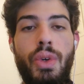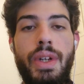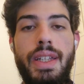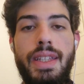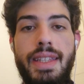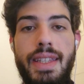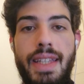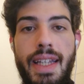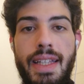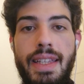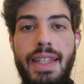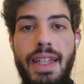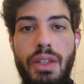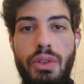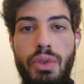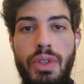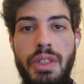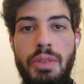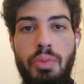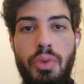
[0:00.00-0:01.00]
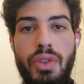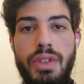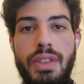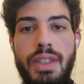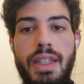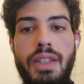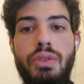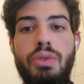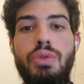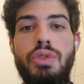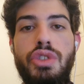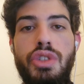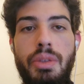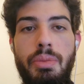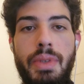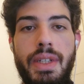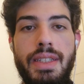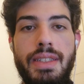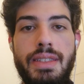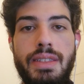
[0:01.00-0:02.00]
82% de
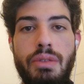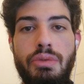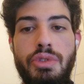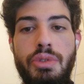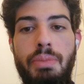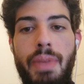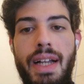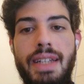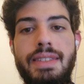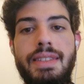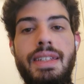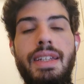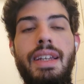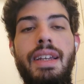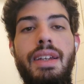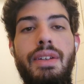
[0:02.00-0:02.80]
precisão de passe,